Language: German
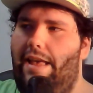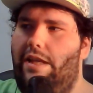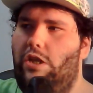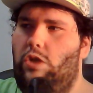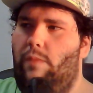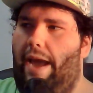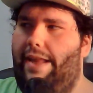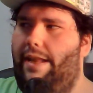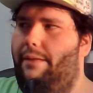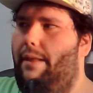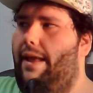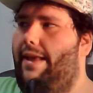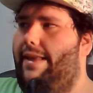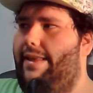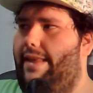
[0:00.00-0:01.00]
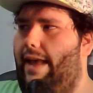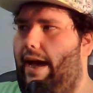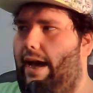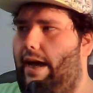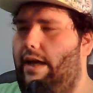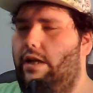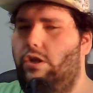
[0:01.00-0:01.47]
zum einen
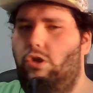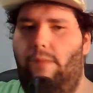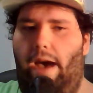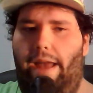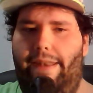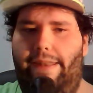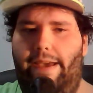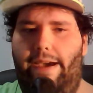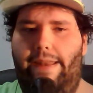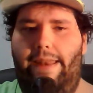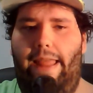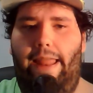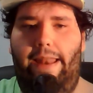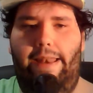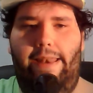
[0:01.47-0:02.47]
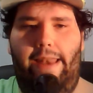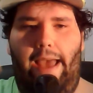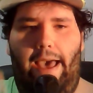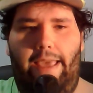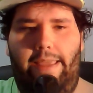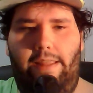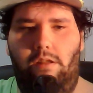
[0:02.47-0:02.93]
ja, zum anderen
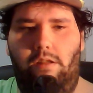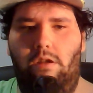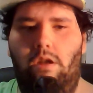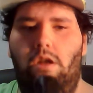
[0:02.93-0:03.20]
nein.